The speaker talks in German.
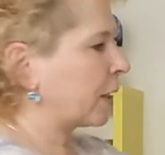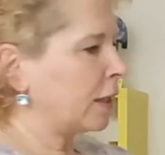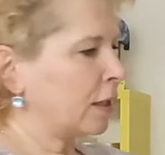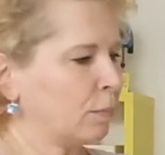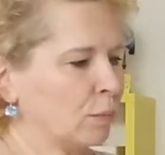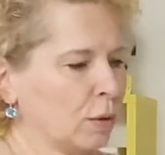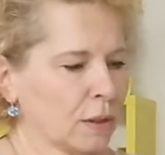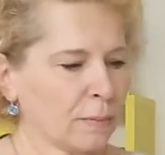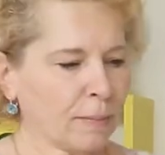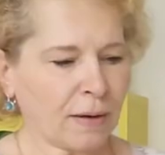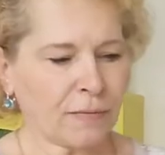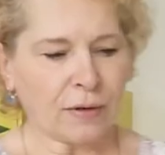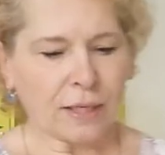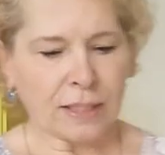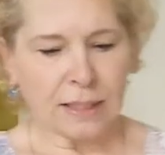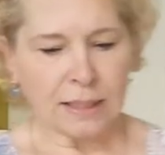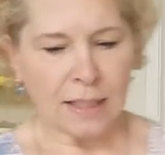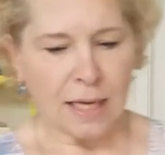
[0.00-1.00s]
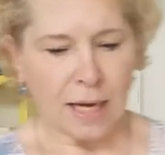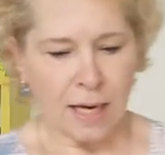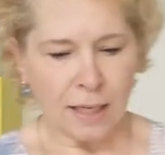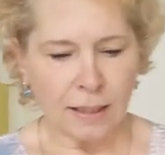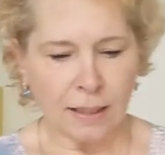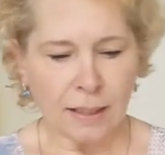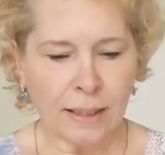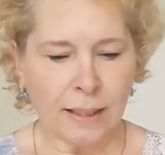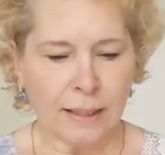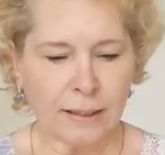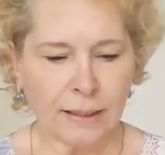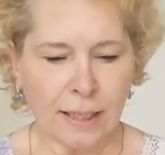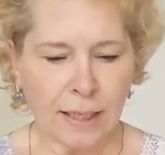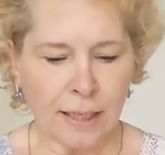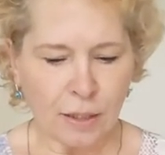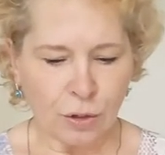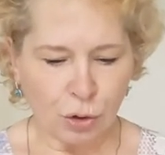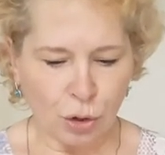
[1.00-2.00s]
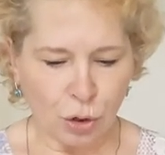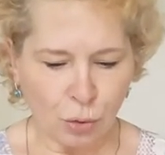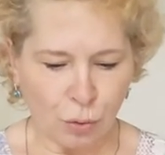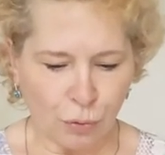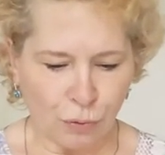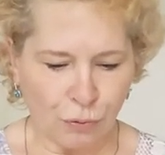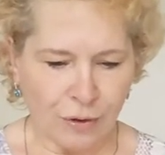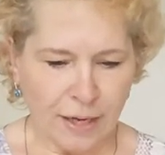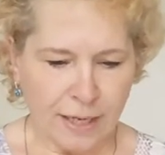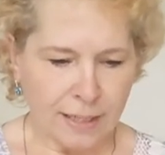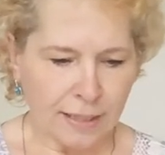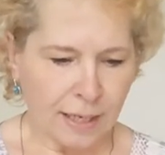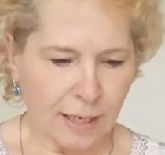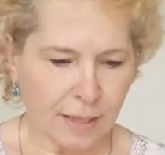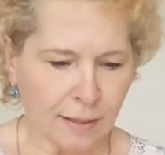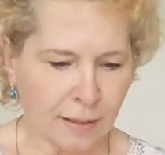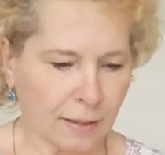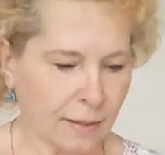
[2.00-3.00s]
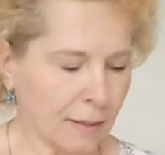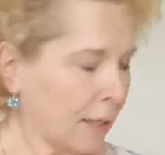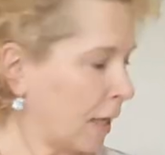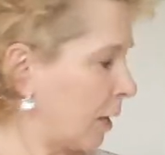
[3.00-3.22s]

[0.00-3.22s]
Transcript: hier muss man wieder sagen, jeder Schuh fällt anders